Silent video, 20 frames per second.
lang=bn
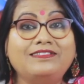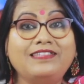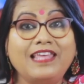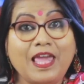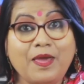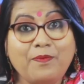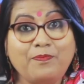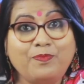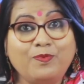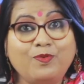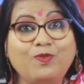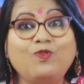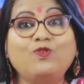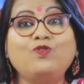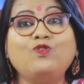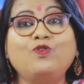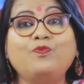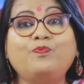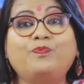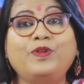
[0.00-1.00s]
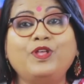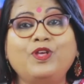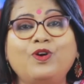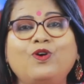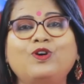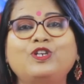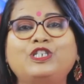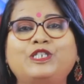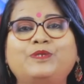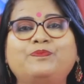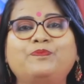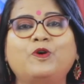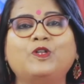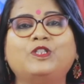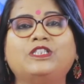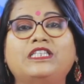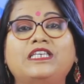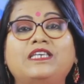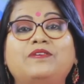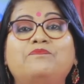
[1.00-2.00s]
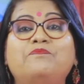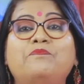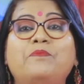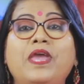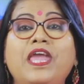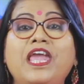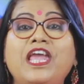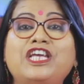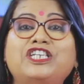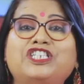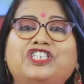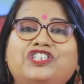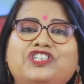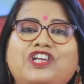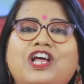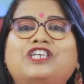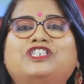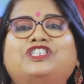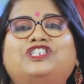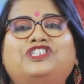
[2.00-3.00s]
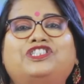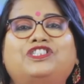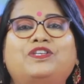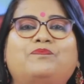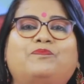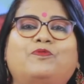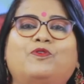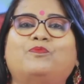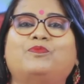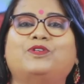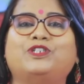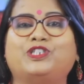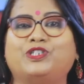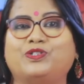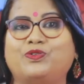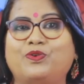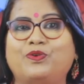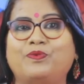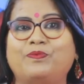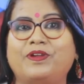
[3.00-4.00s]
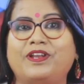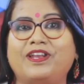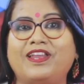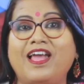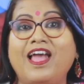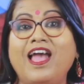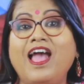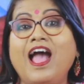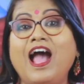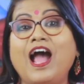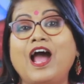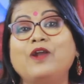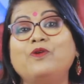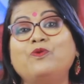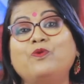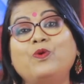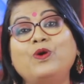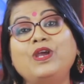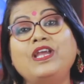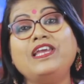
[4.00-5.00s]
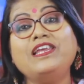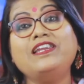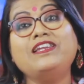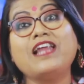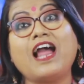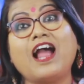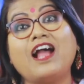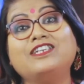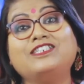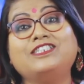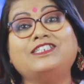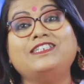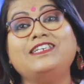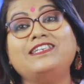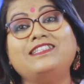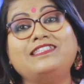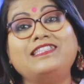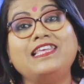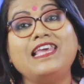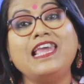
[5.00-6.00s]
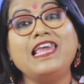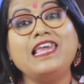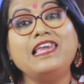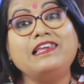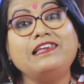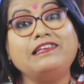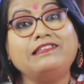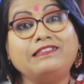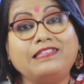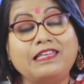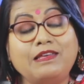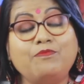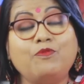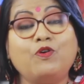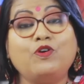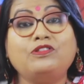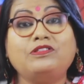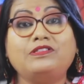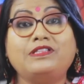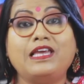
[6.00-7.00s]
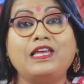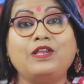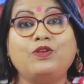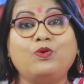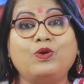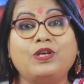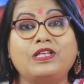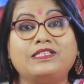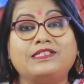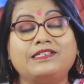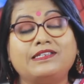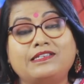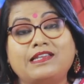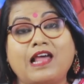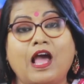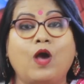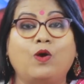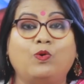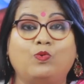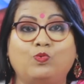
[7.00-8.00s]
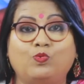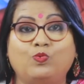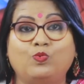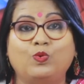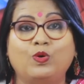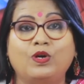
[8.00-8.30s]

দেবগুরু বৃহস্পতি মেষ রাশিতে প্রবেশ করবেন আর ওই রাশিতেই ইতিমধ্যে রয়েছে রাহু